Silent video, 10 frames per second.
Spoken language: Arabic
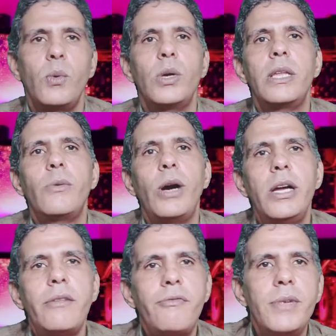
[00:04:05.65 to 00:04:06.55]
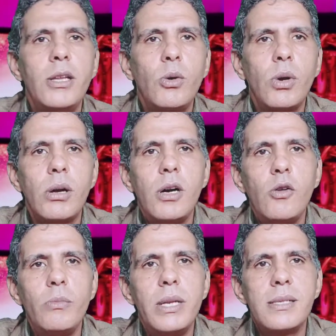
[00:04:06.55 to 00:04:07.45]
وعرف مين اللي
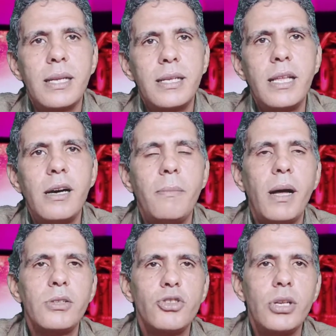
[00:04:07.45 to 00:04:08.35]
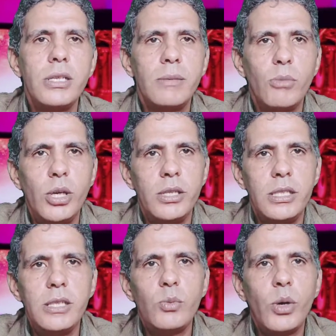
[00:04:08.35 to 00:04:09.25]
وراها ومين اللي ساندها بعض شله
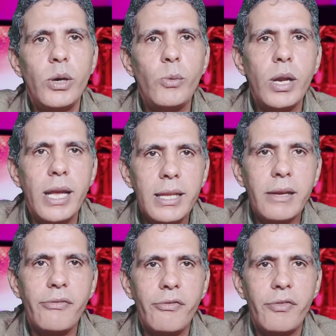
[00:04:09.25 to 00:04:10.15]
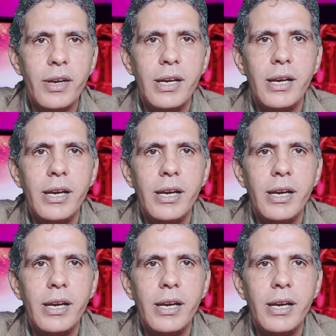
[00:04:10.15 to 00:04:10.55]
الملحدين وهو الهدف